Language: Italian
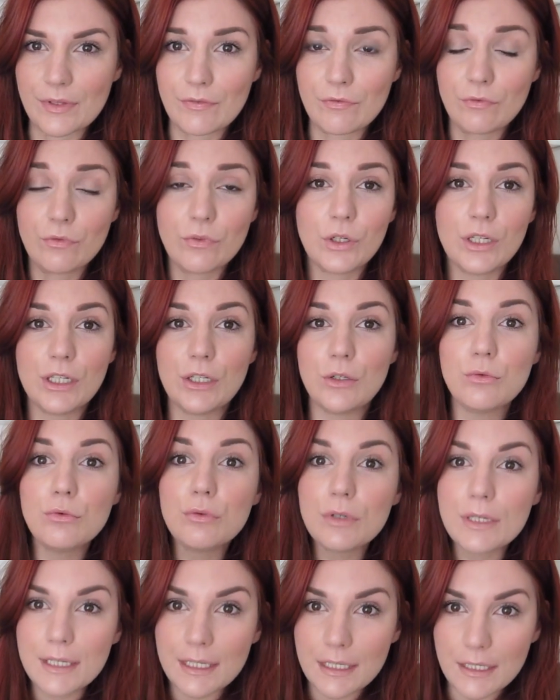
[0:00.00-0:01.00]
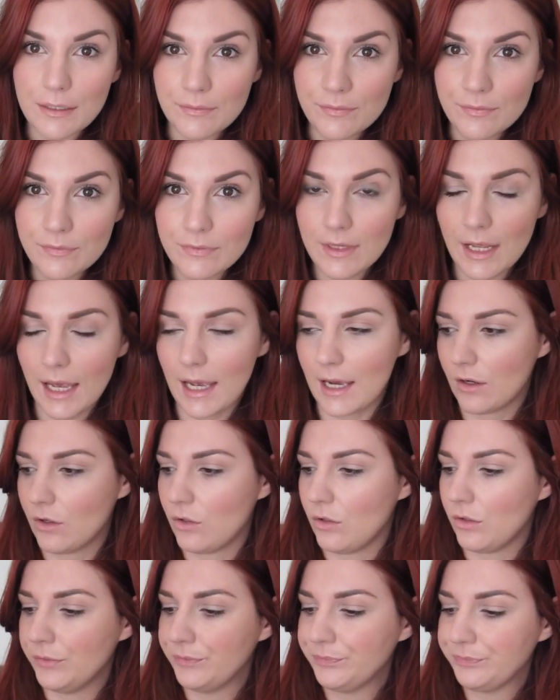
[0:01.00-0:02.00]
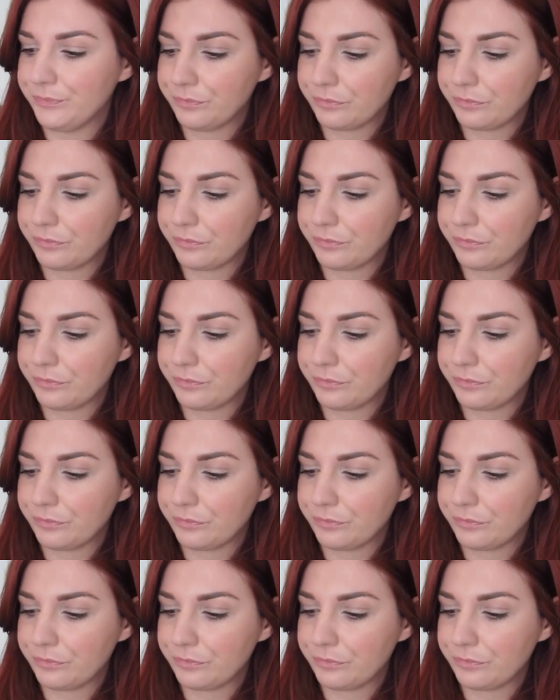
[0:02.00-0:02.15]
voli lunghi, ecco.